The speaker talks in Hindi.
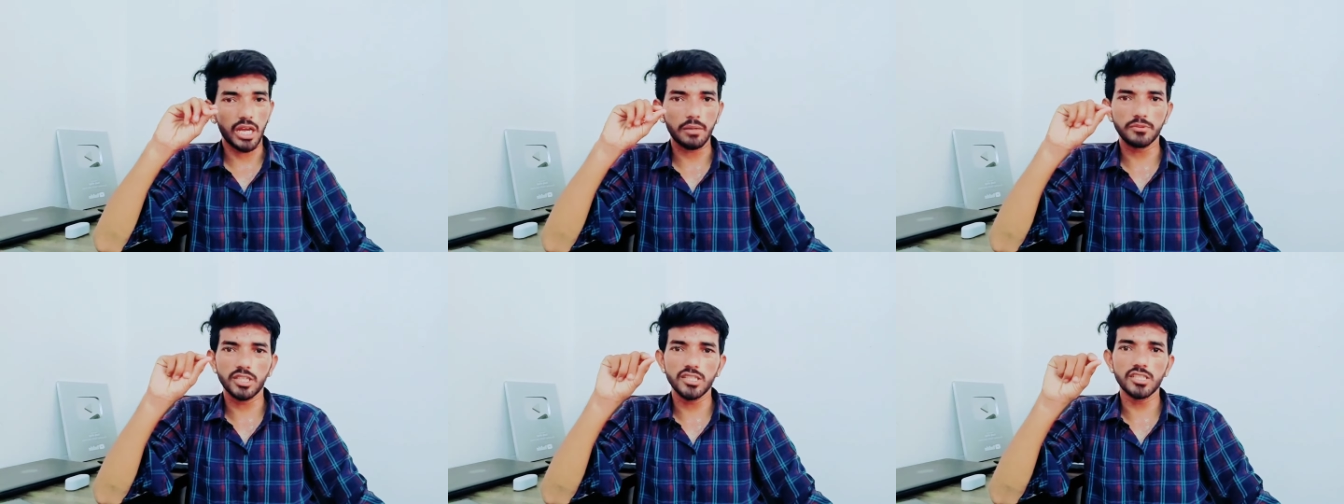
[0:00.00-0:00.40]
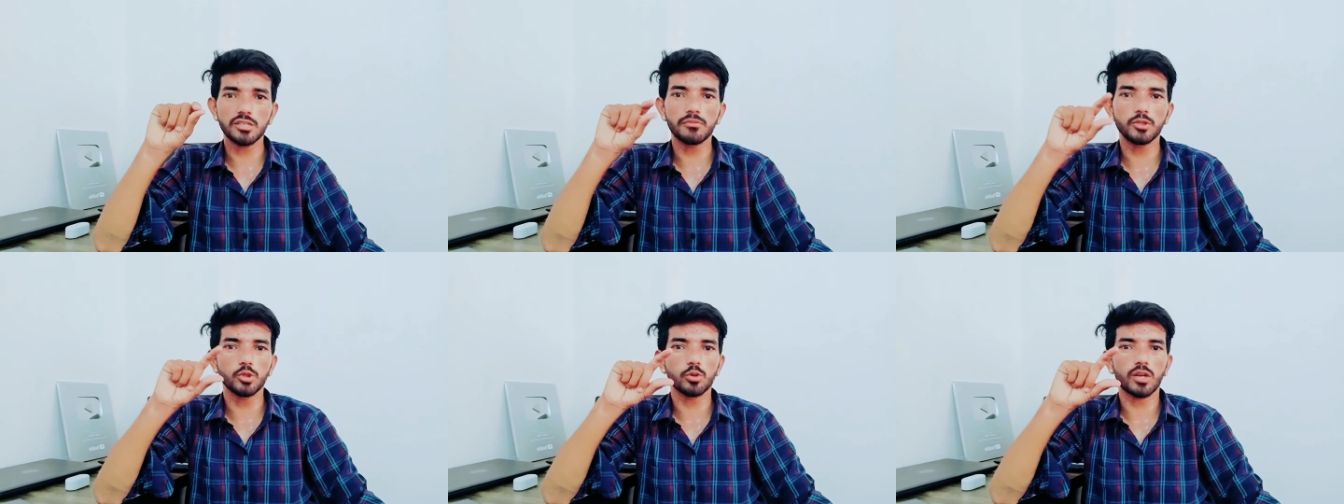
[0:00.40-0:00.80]
अब जिन
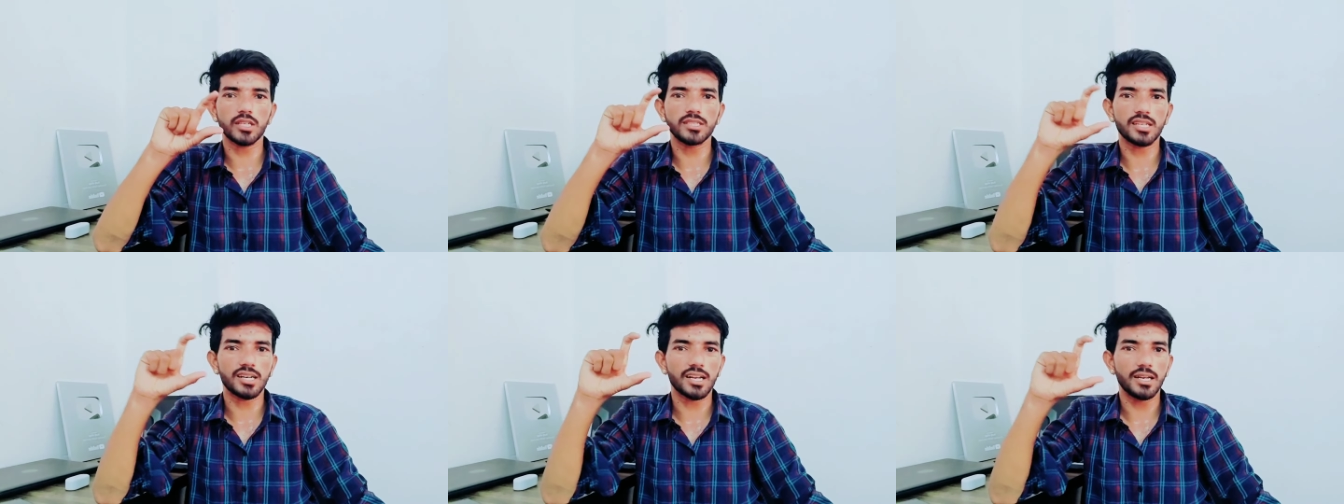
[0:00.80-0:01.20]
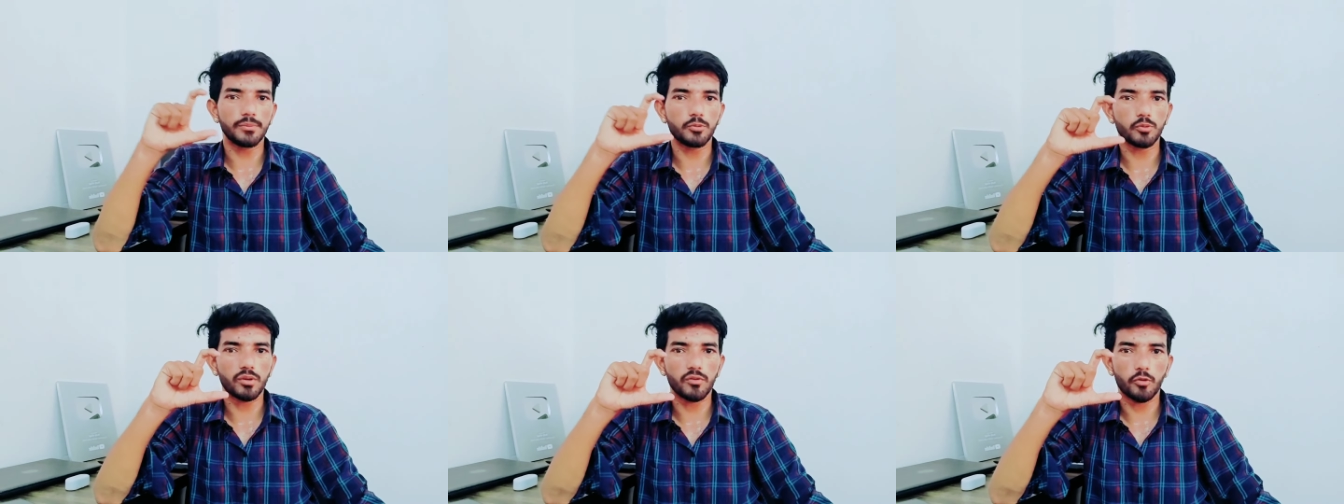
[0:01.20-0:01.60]
जिन बच्चों को राजस्थान का
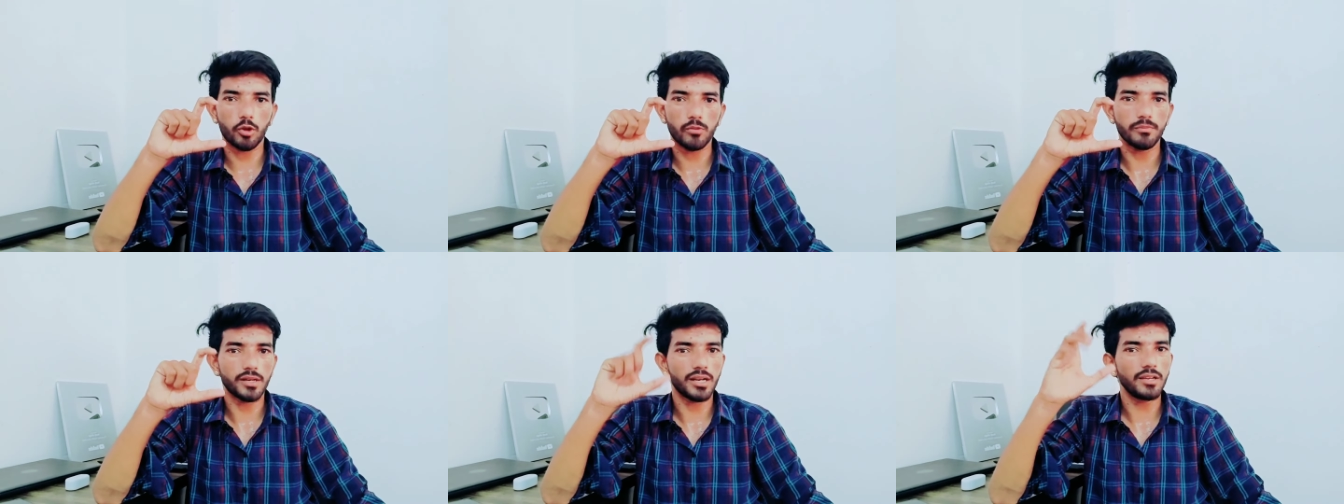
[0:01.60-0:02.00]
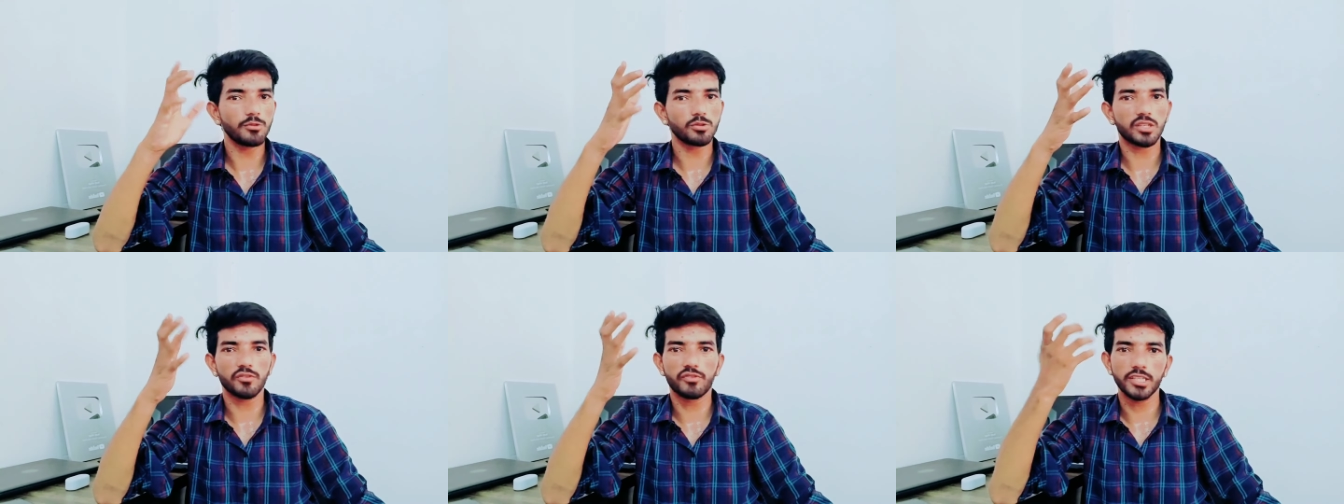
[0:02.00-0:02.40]
लैपटॉप का फॉर्म भरना है
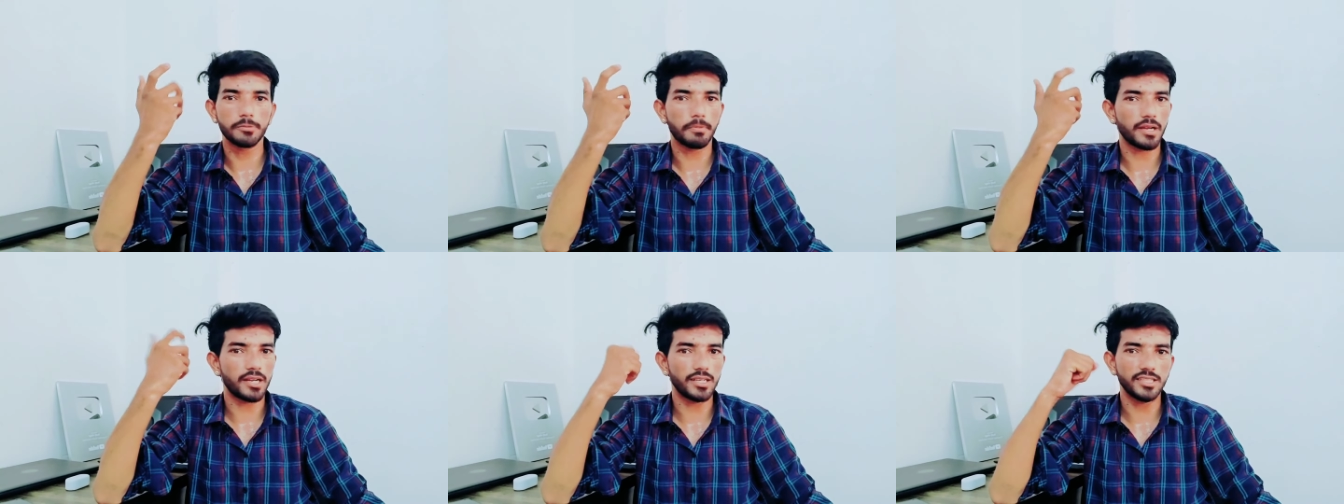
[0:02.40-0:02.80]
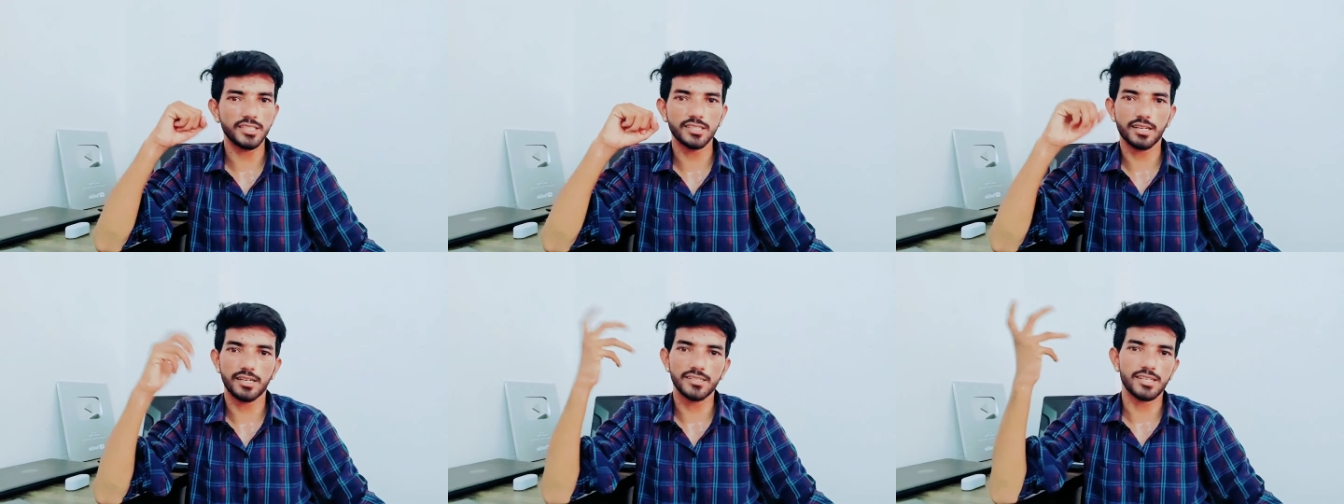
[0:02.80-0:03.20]
उसकी फीस पे कर
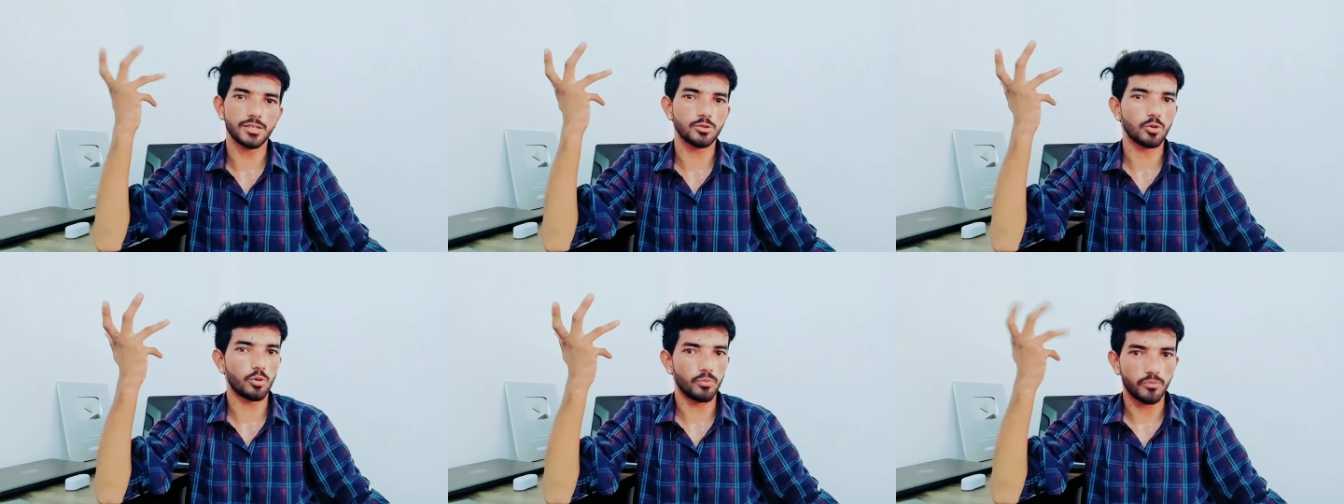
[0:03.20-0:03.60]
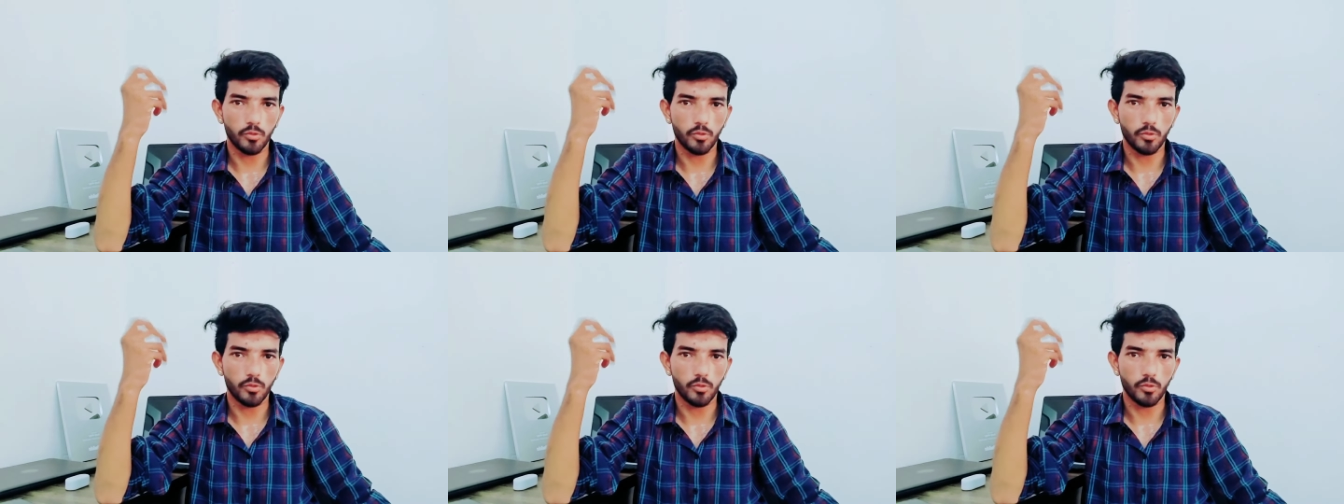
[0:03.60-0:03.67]
लीजिए साढ़े सात सौ